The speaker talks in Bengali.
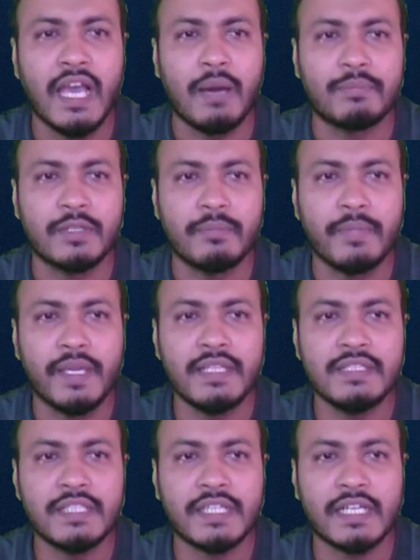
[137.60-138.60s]
আপনার
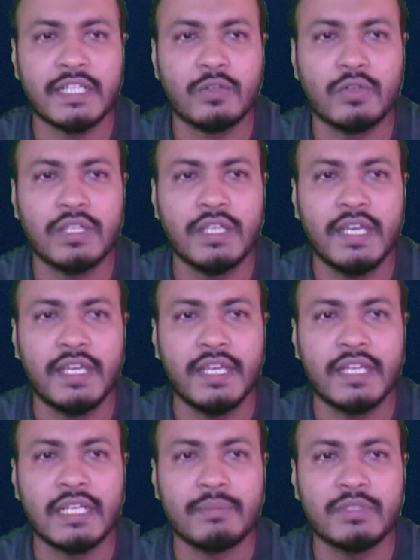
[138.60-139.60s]
মেইন যে ক্যাটাগরি
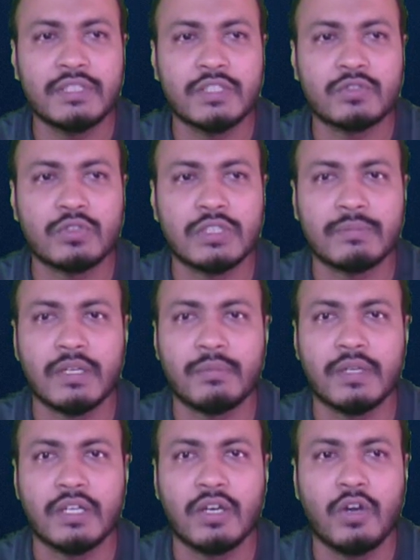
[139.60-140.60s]
এটা আপনি চেঞ্জ করতে
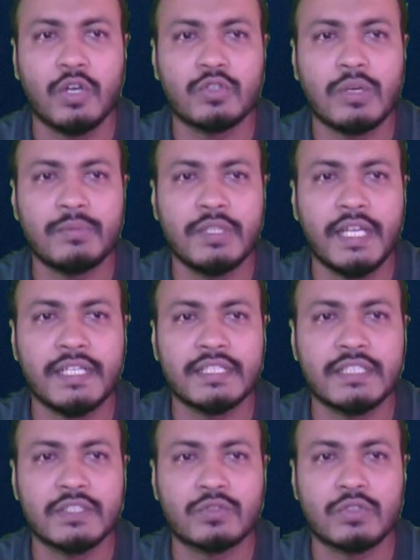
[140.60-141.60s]
পারবেন না হয়তো আপনি এইটা
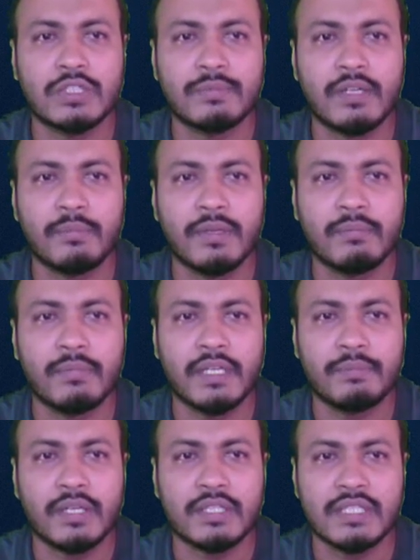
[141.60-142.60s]
চেঞ্জ করতে পারবেন বা
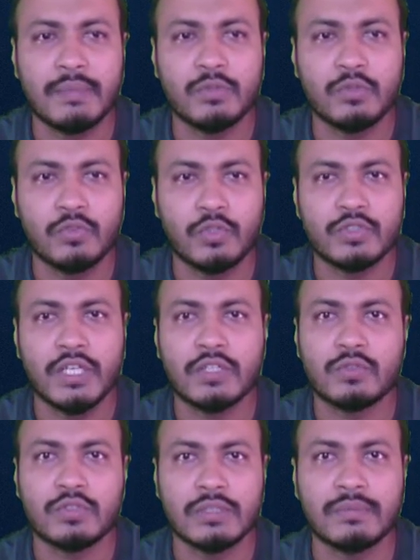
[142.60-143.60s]
এর পাশে আপনি অন্য কিছু
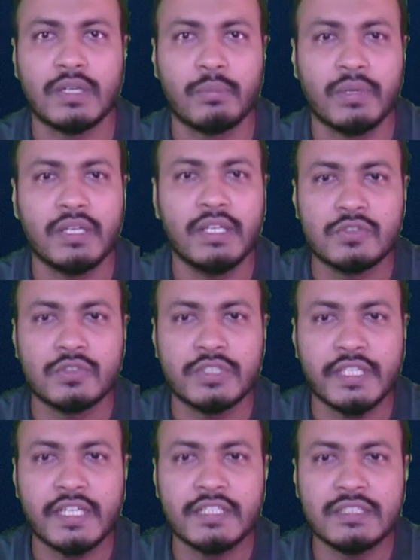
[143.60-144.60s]
অ্যাড করতে পারবেন সো
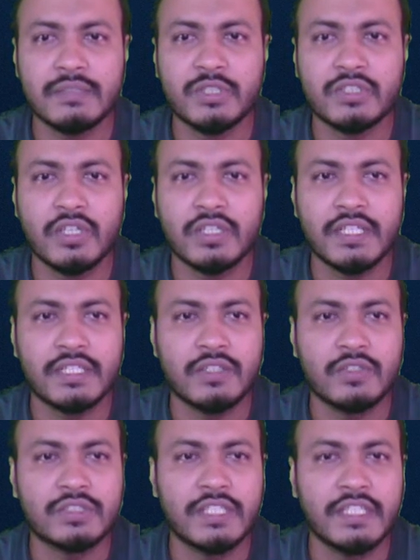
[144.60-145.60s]
সেকেন্ড যে বিষয়টা এটা
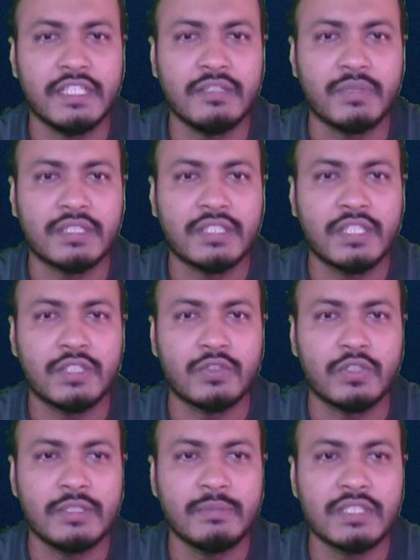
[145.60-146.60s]
হচ্ছে ইমেজ সো
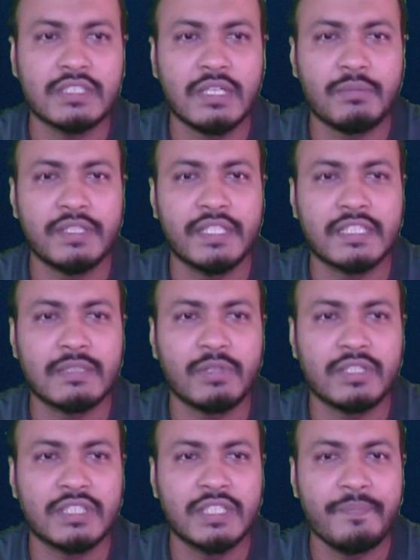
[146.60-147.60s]
ইমেজটা আমরা দেখতে
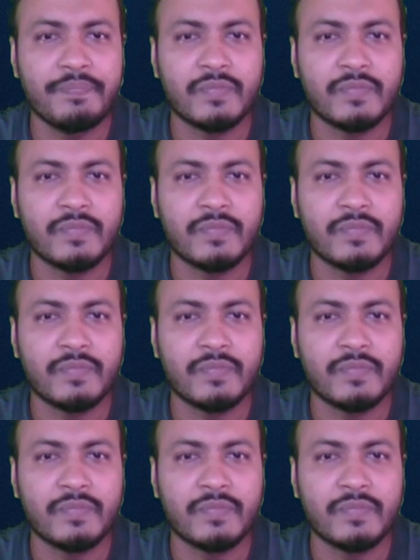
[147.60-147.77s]
পাচ্ছি